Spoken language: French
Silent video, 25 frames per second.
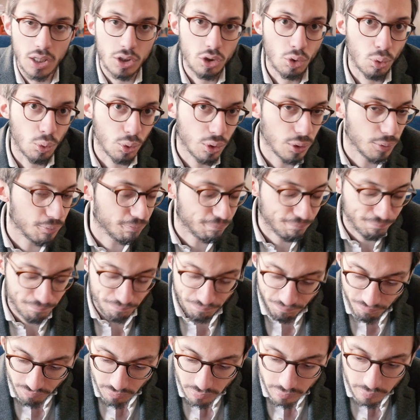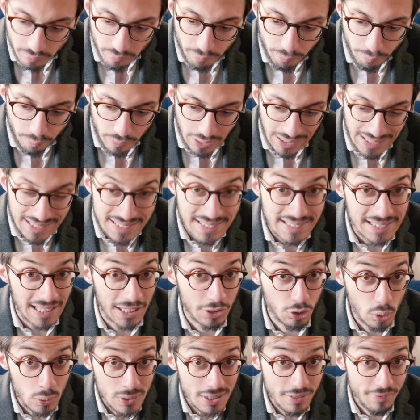Donc, ça
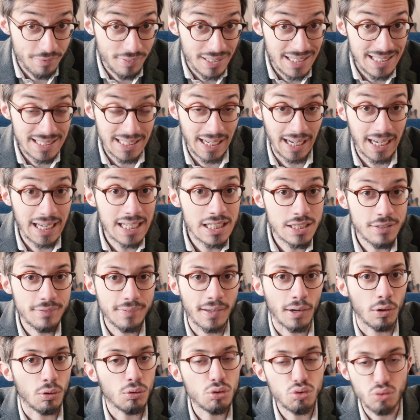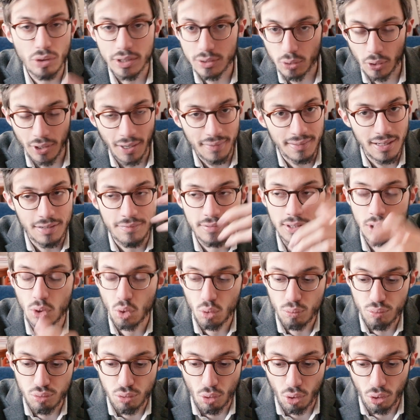a deux effets très différents. Je vous laisse regarder la
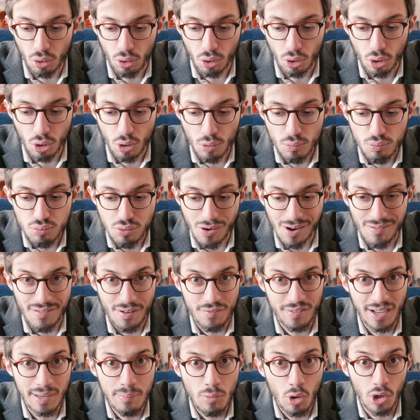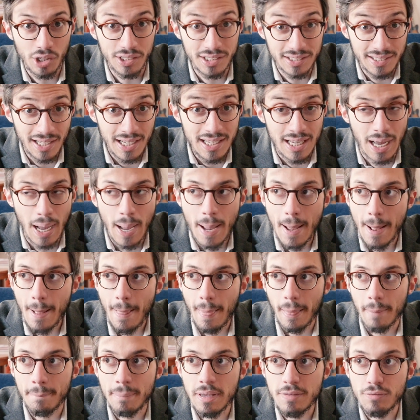vidéo euh, pour, avoir vraiment les détails.
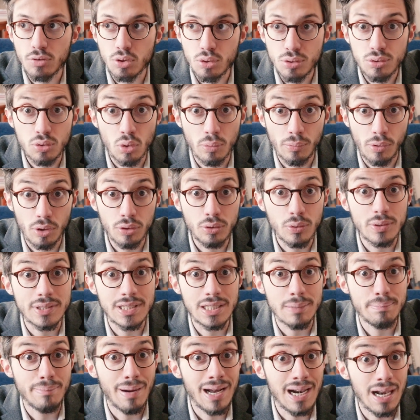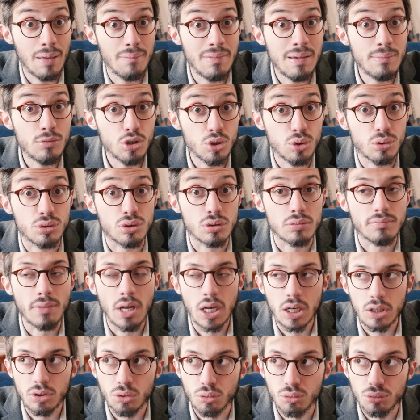Mais il faut juste comprendre que c'est pas la même chose.
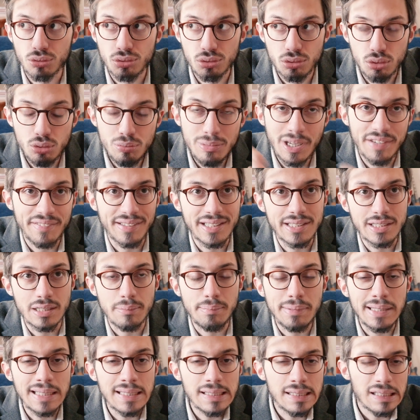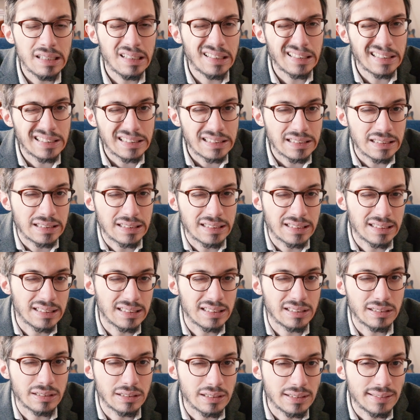Donc zoomer avec ses pieds,
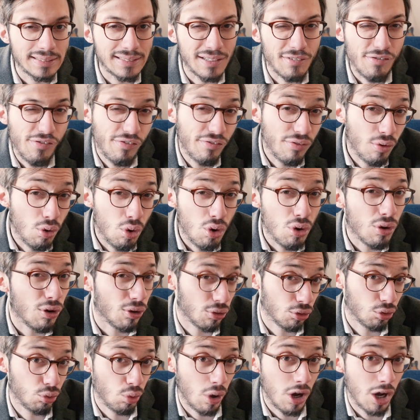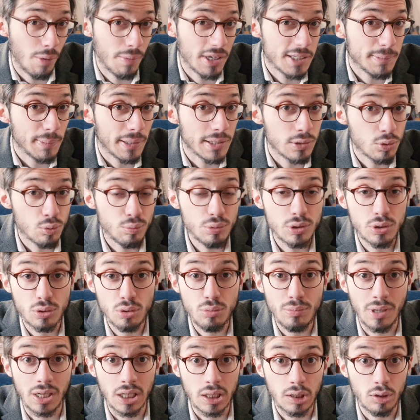euh, c'est faux en soi comme expression puisque
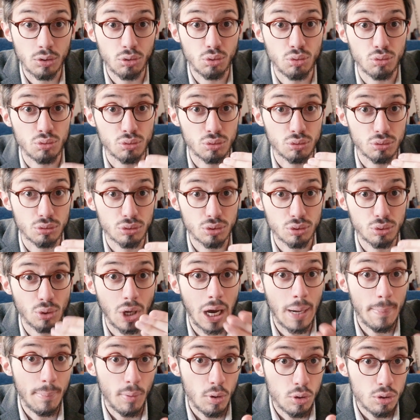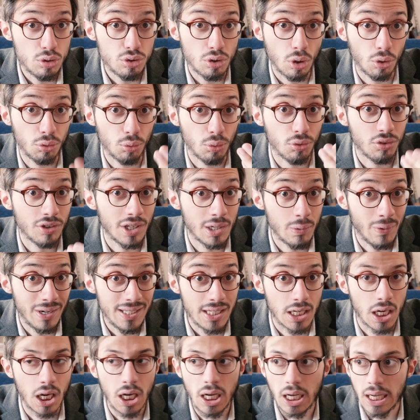ben, quand on se rapproche, quand on
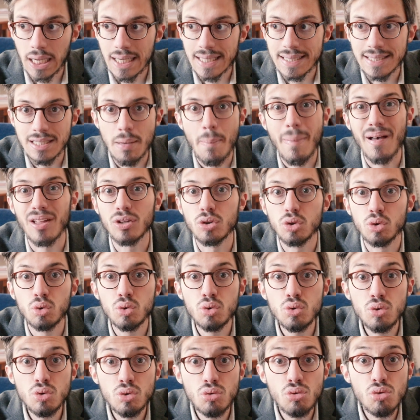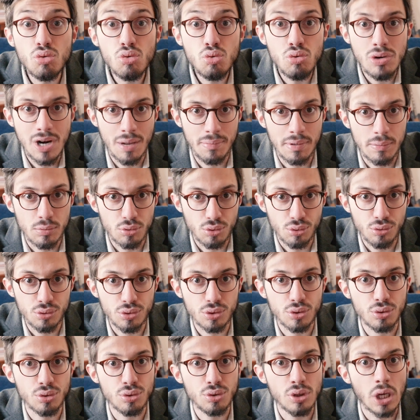s'éloigne, c'est pas du tout la même
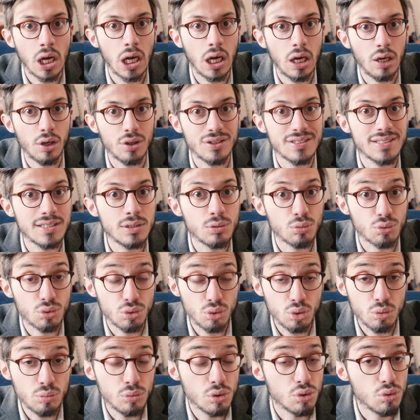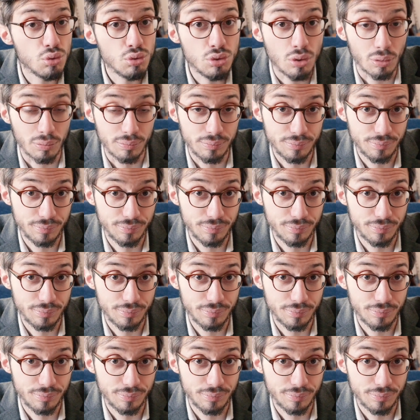chose que euh, si on zoome ou non.